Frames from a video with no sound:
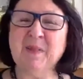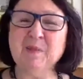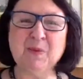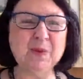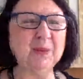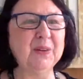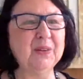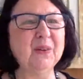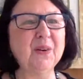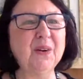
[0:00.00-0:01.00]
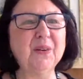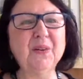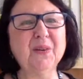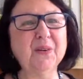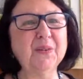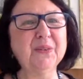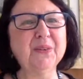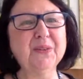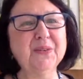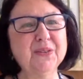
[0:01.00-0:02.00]
pour notre
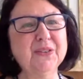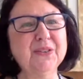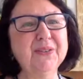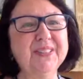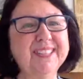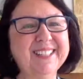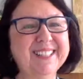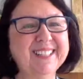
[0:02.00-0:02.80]
rencontre d'aujourd'hui.